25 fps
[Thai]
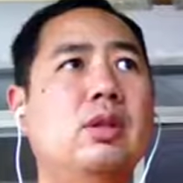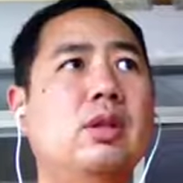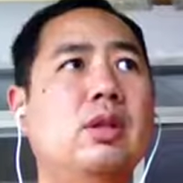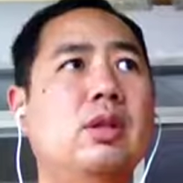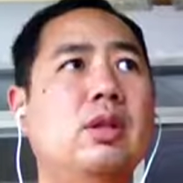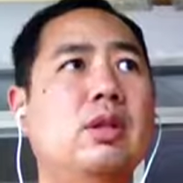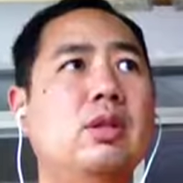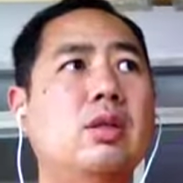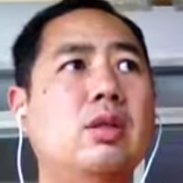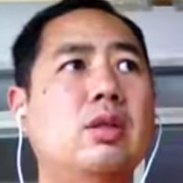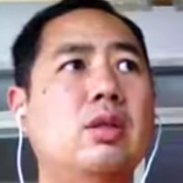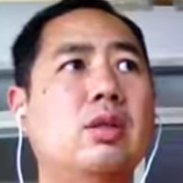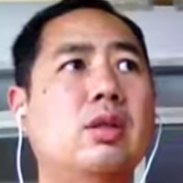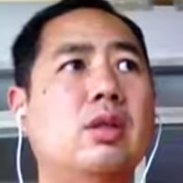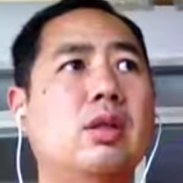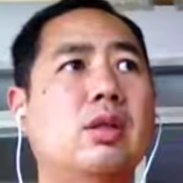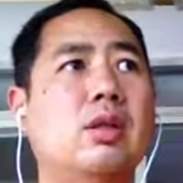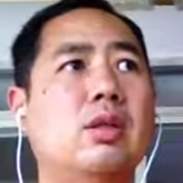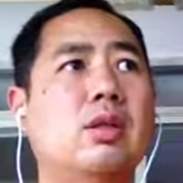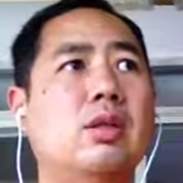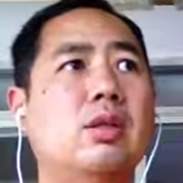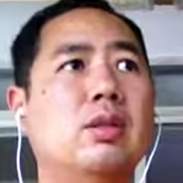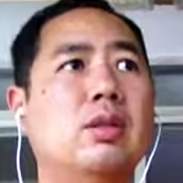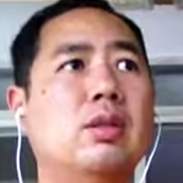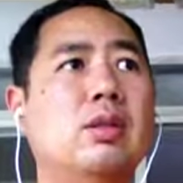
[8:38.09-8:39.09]
แล้วก็
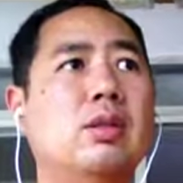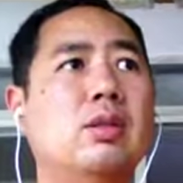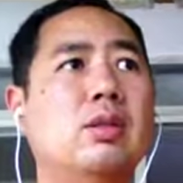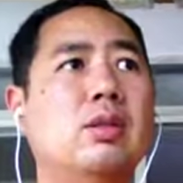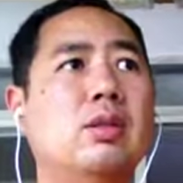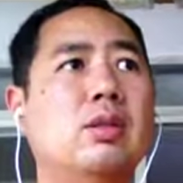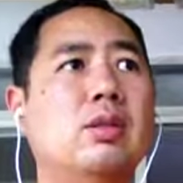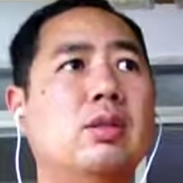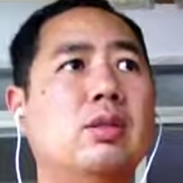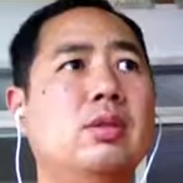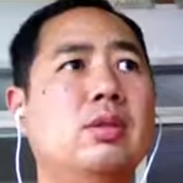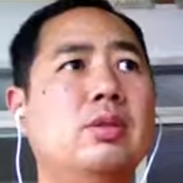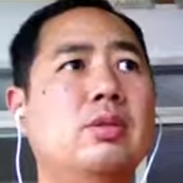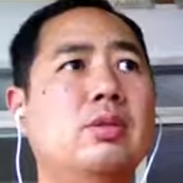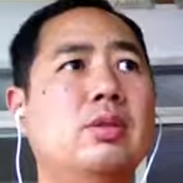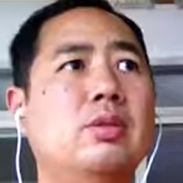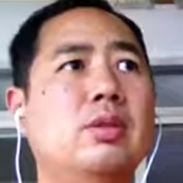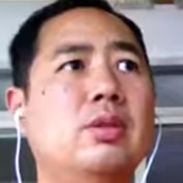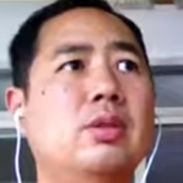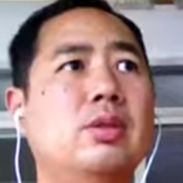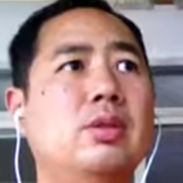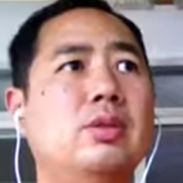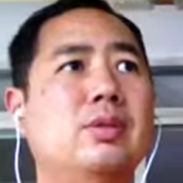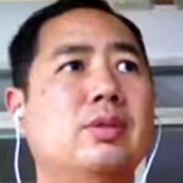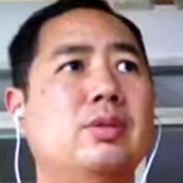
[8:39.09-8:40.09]

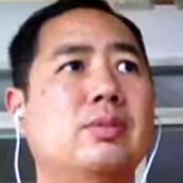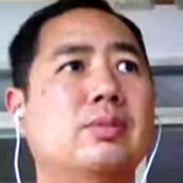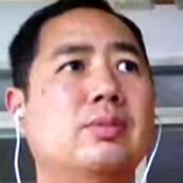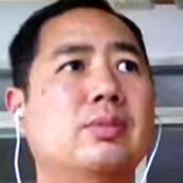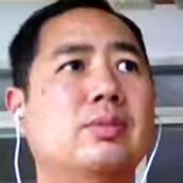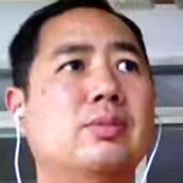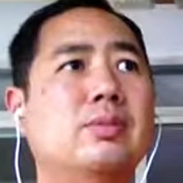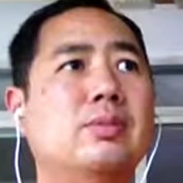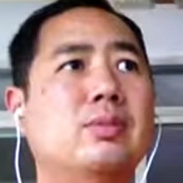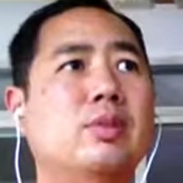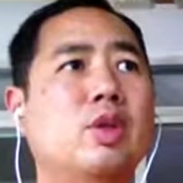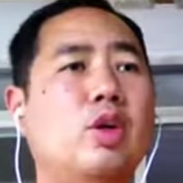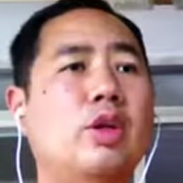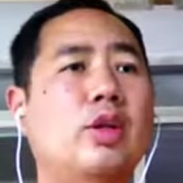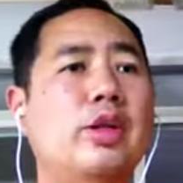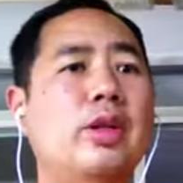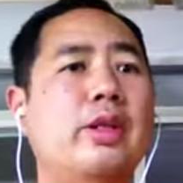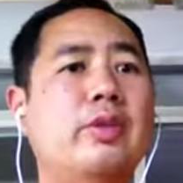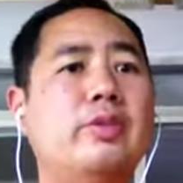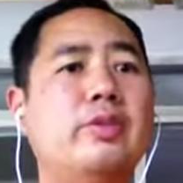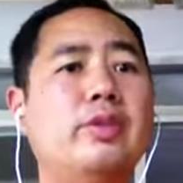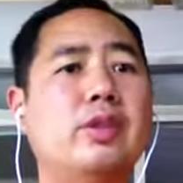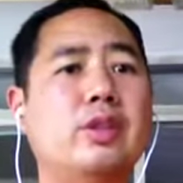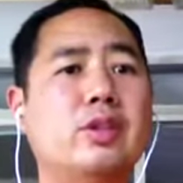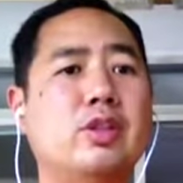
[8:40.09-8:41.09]
ซึ่งตอนนี้
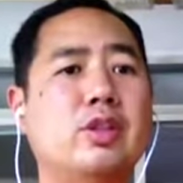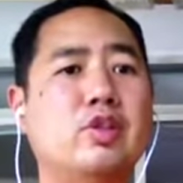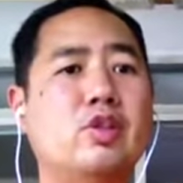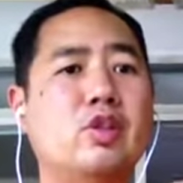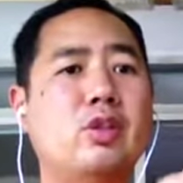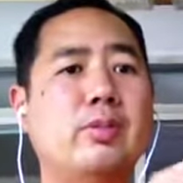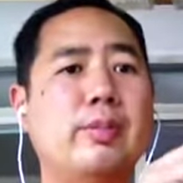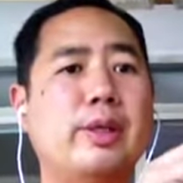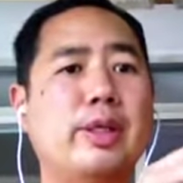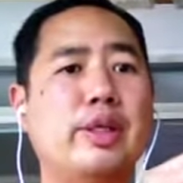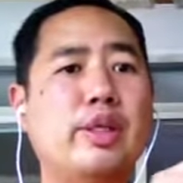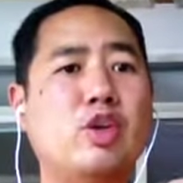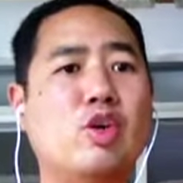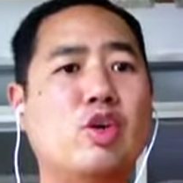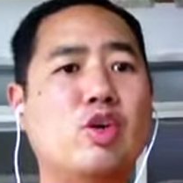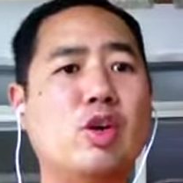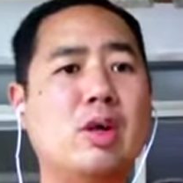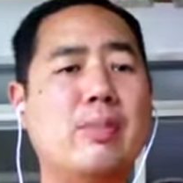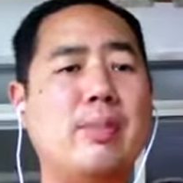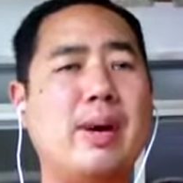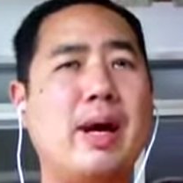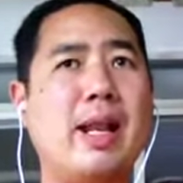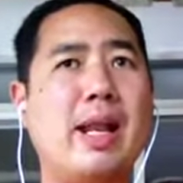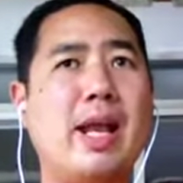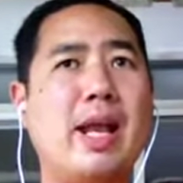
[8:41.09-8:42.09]
หนังสือคุณพินโย
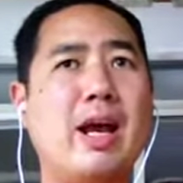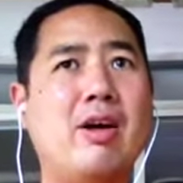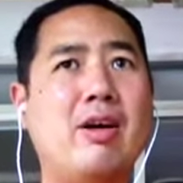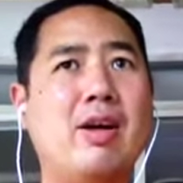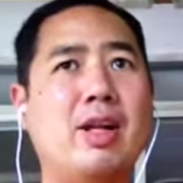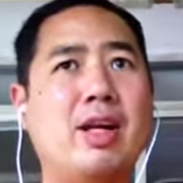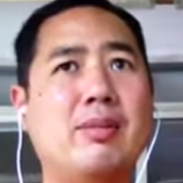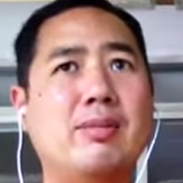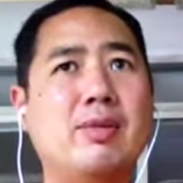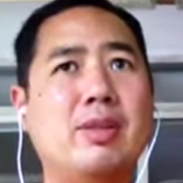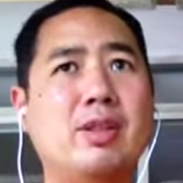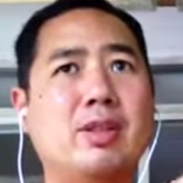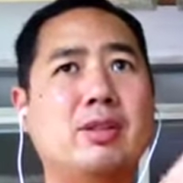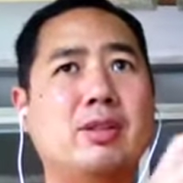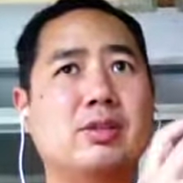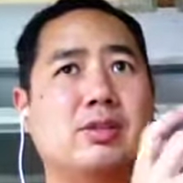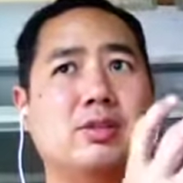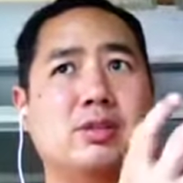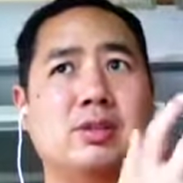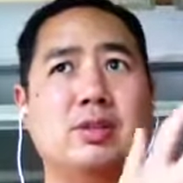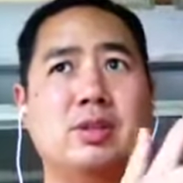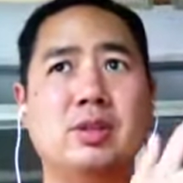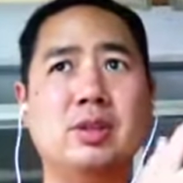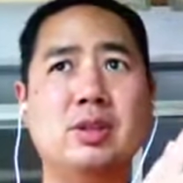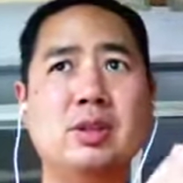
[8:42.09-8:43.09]
ก็มาแล้วนะครับ เรื่อง
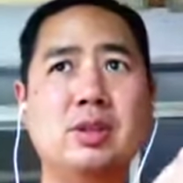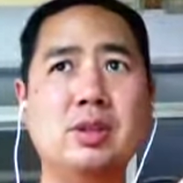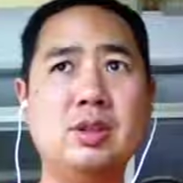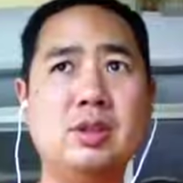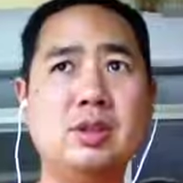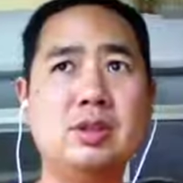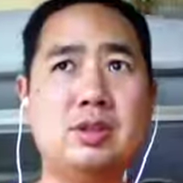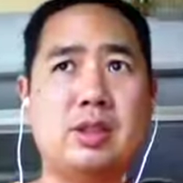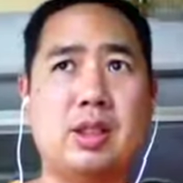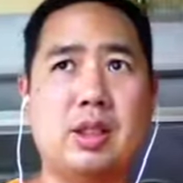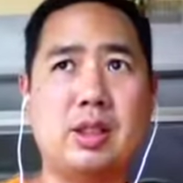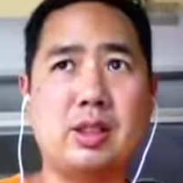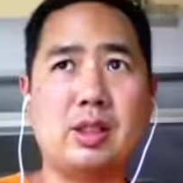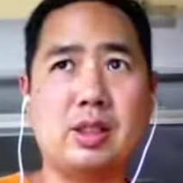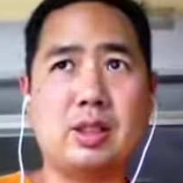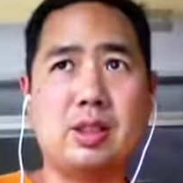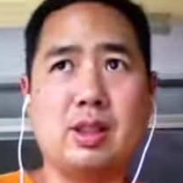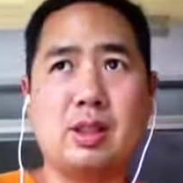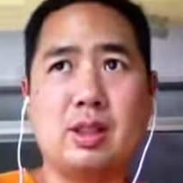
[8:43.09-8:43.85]
จาก